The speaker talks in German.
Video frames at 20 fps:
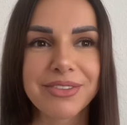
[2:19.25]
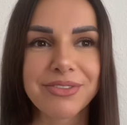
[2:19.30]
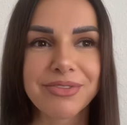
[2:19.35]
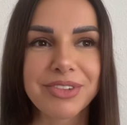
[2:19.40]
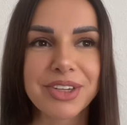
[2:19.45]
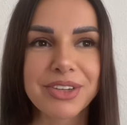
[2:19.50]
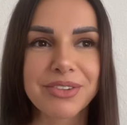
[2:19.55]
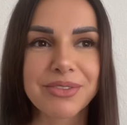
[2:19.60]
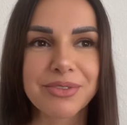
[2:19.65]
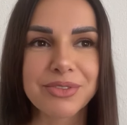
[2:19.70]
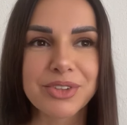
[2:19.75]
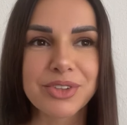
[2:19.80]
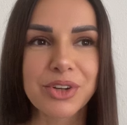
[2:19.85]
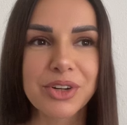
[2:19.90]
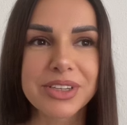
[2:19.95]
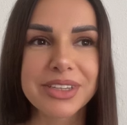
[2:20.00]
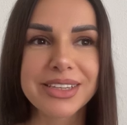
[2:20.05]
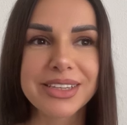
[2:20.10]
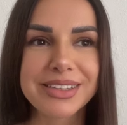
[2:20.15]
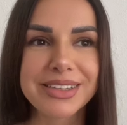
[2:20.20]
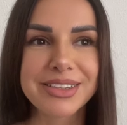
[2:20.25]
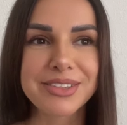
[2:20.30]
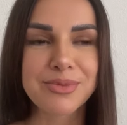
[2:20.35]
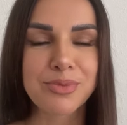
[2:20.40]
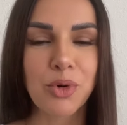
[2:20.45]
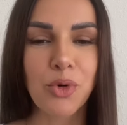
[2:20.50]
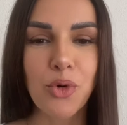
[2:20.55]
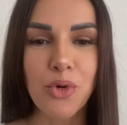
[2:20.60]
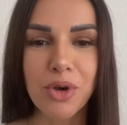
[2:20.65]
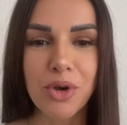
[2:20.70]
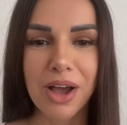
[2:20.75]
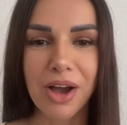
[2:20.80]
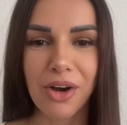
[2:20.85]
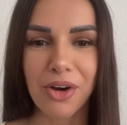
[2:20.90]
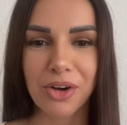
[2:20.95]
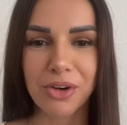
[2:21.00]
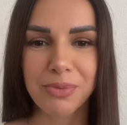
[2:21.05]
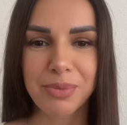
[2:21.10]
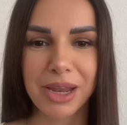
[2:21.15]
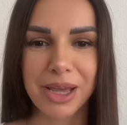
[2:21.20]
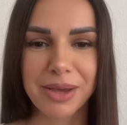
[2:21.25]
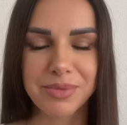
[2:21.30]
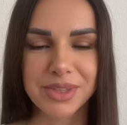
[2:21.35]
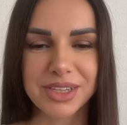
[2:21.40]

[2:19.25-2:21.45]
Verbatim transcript: wir sollten in diesem Hunger auch bleiben,